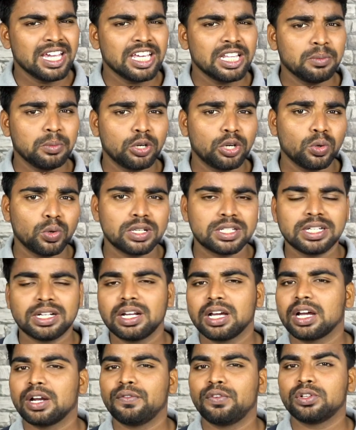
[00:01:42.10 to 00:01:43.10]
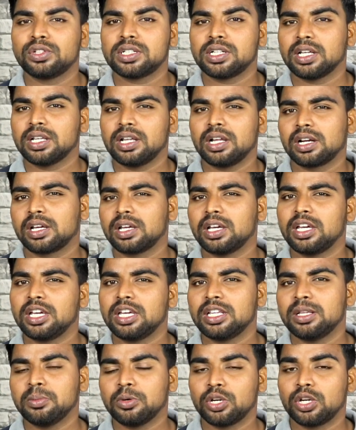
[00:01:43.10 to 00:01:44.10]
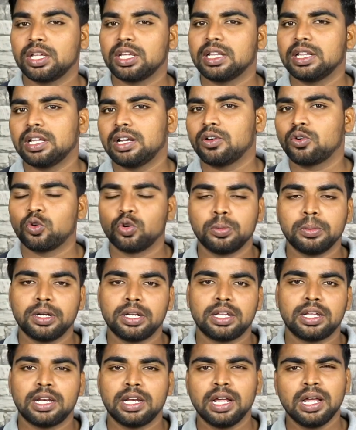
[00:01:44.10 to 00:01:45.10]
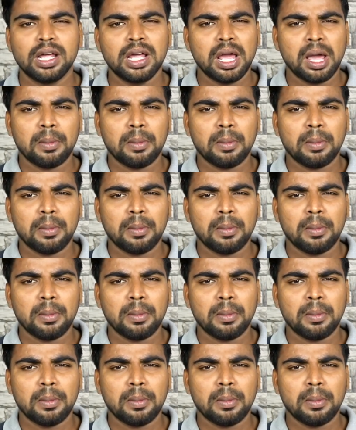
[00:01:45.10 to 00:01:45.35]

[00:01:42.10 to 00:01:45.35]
இது மட்டும் ஒரு சின்ன கன்ஃபியூஷனாக தான் இருக்குது இது மட்டும் எந்த அளவுக்கு உண்மைன்னு தெரியல